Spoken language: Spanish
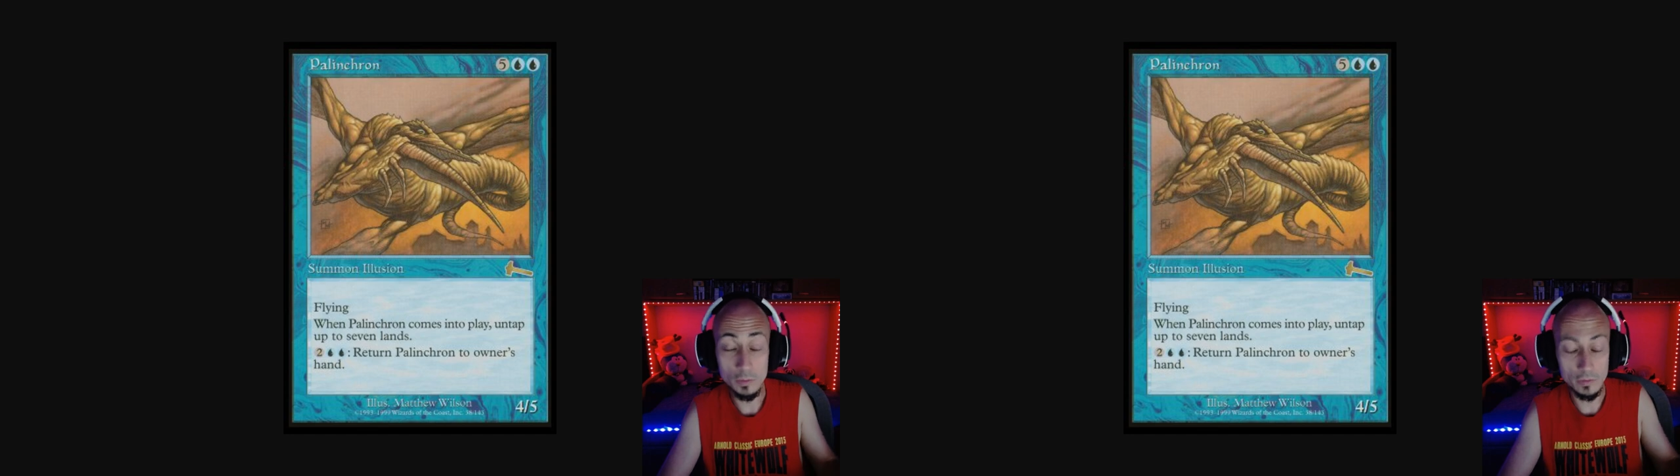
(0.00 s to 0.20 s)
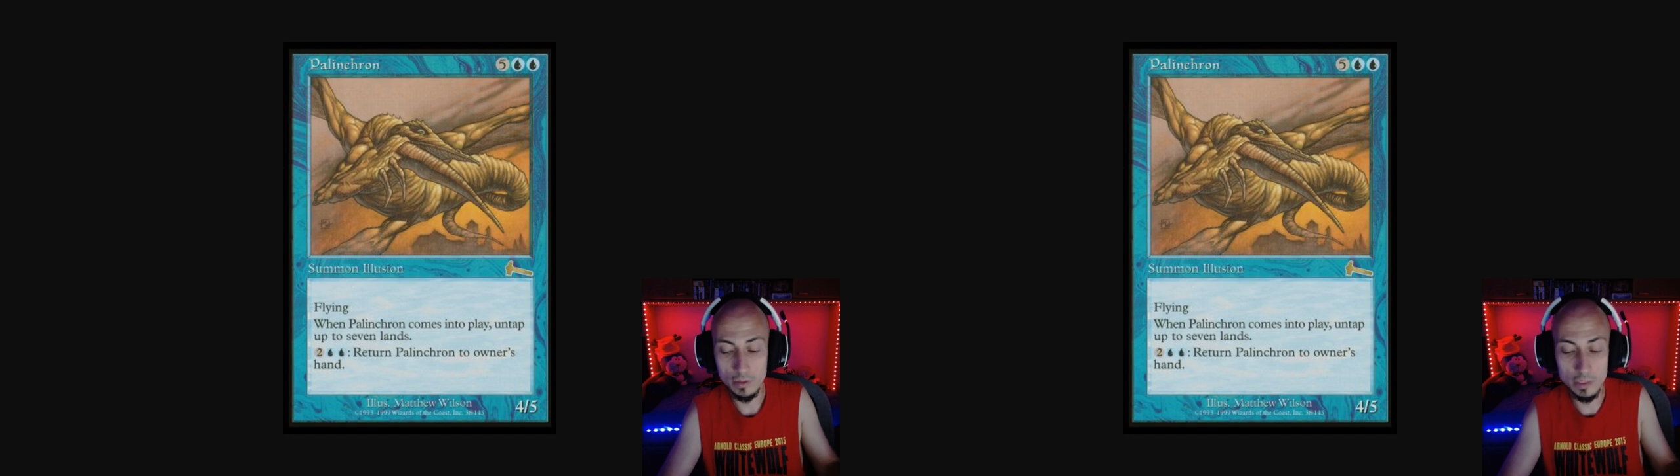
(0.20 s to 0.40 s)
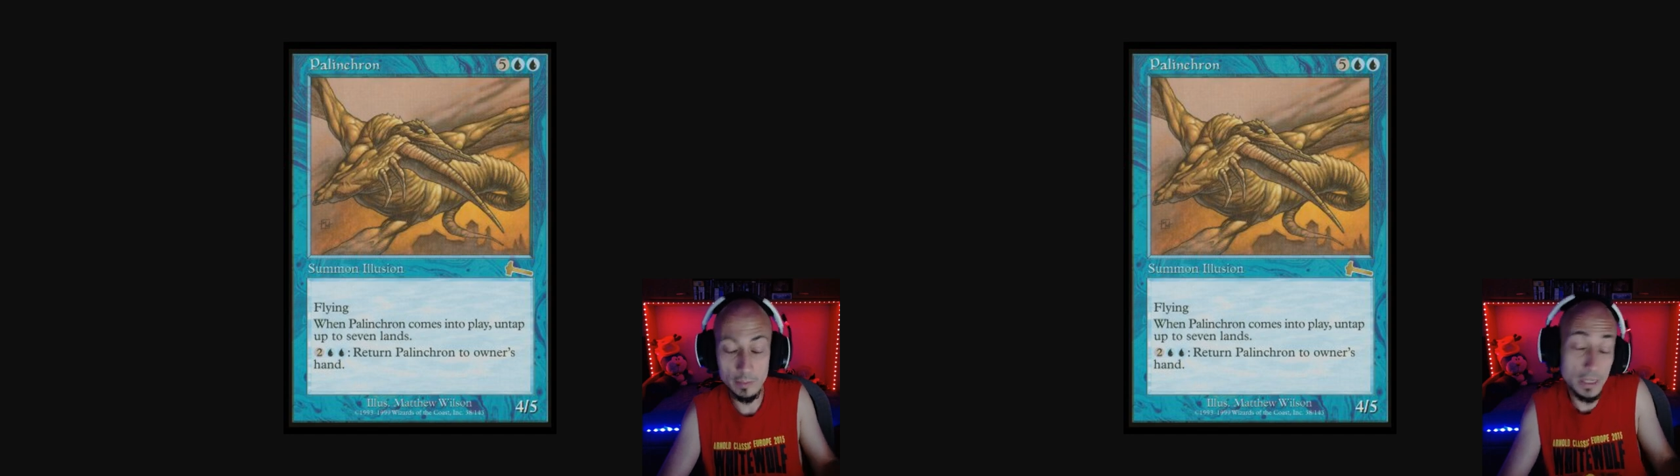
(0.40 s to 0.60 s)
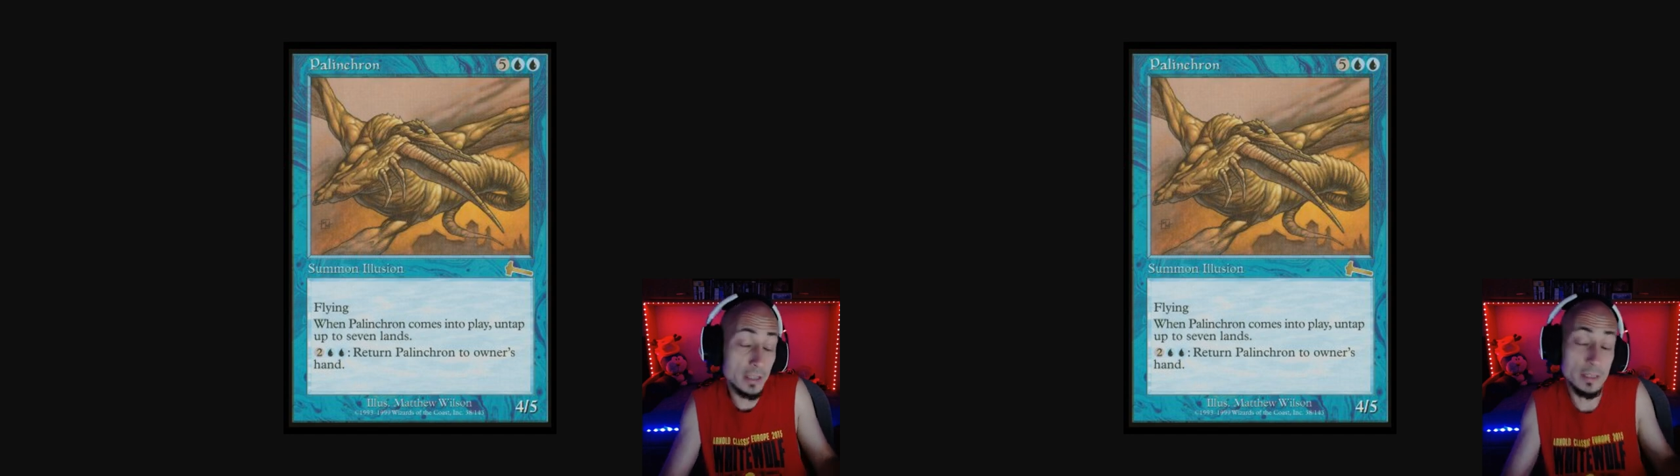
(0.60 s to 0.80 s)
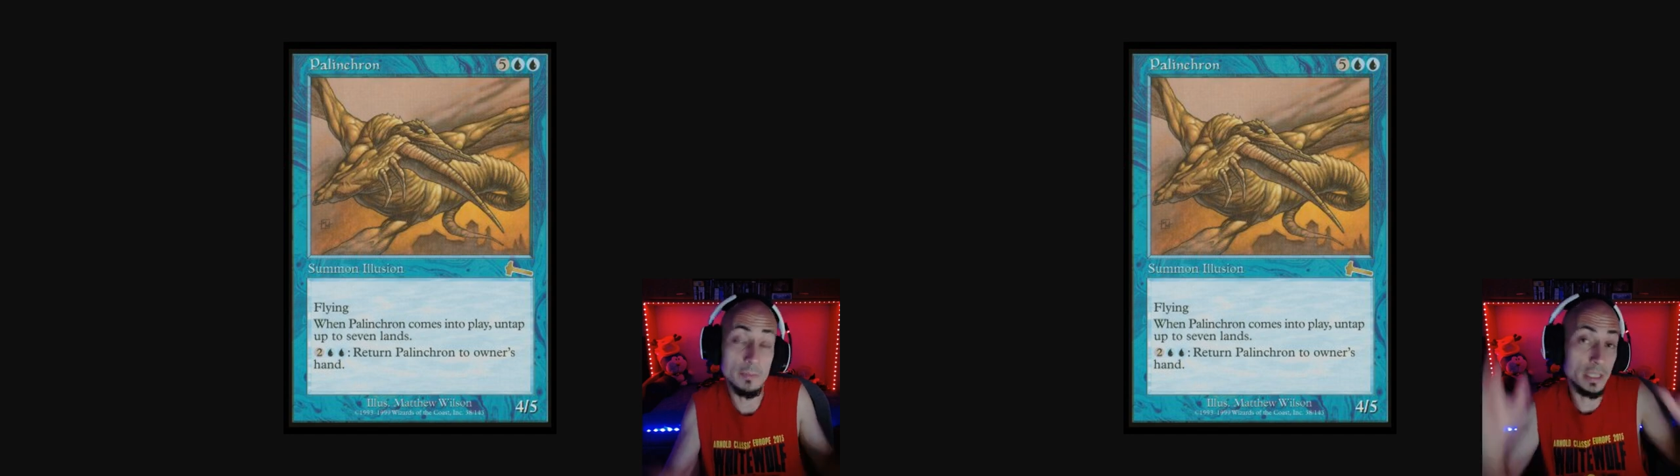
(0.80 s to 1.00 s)
siempre,
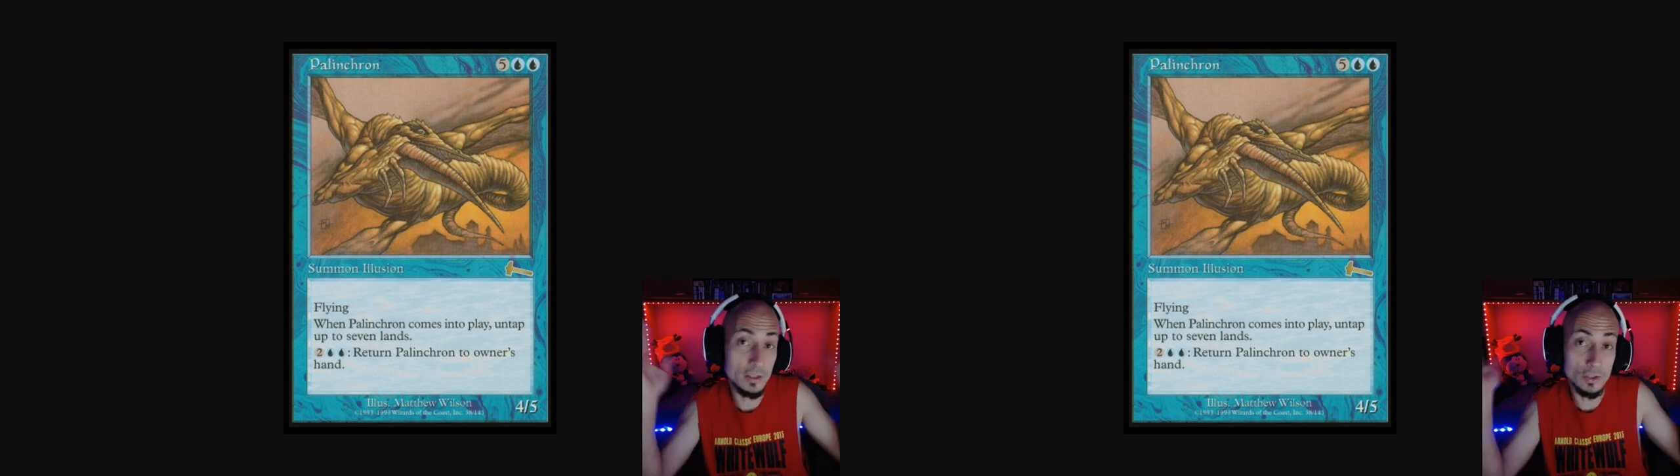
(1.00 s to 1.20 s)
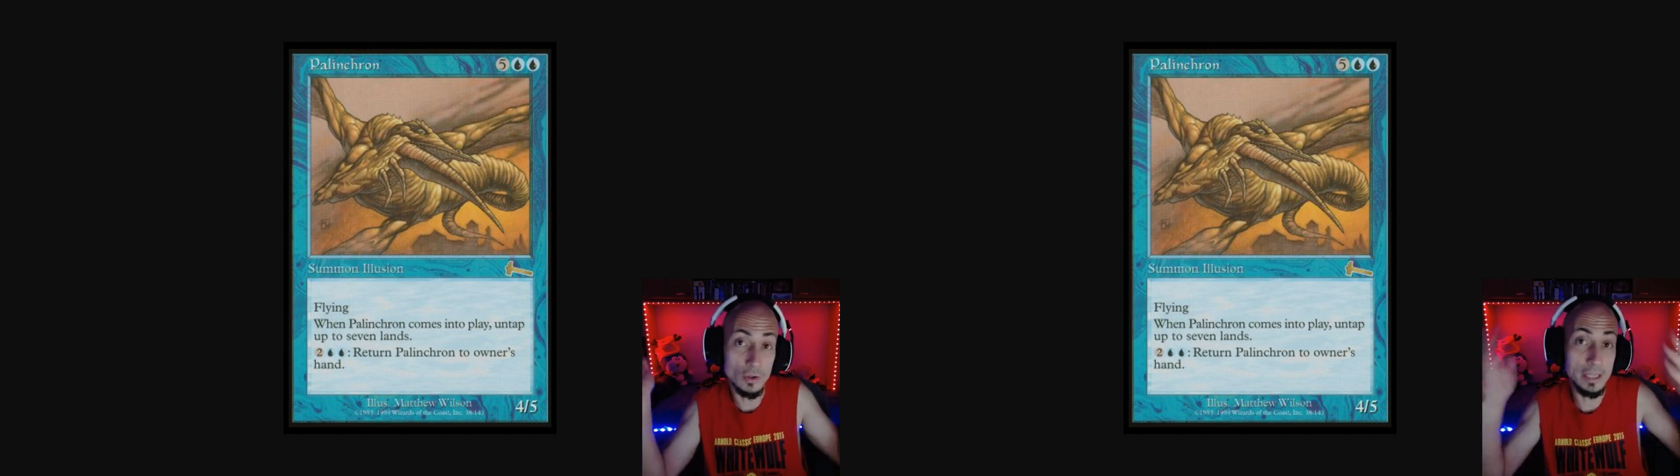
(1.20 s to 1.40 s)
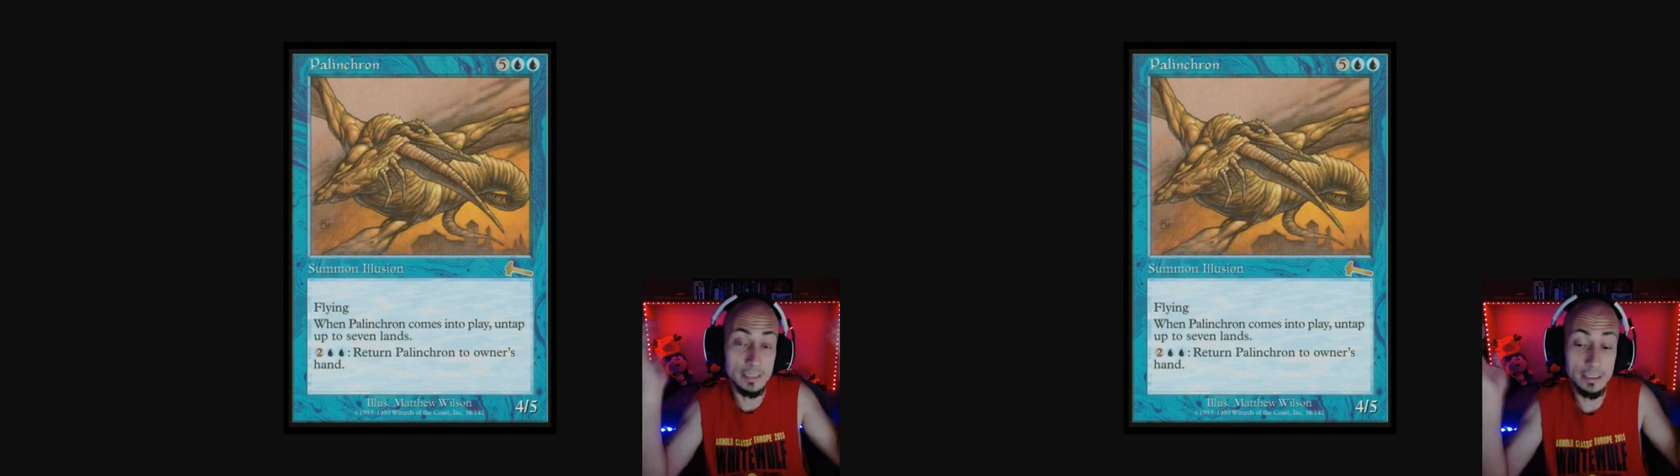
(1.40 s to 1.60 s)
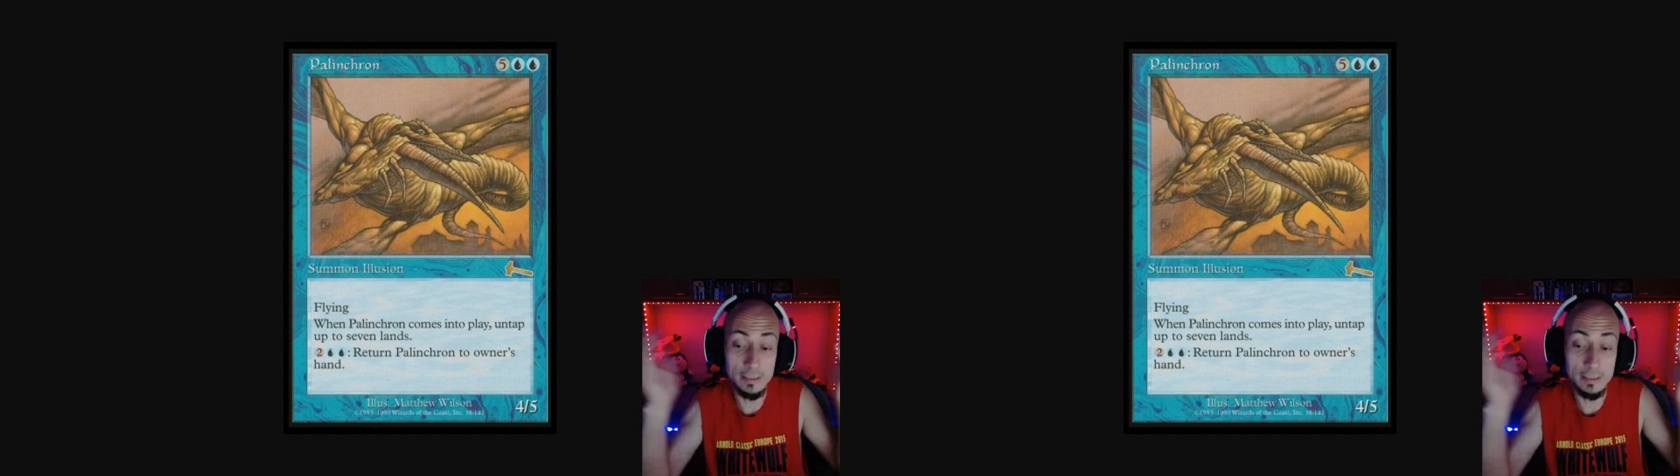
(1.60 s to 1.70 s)
siempre se ha dicho High Tide,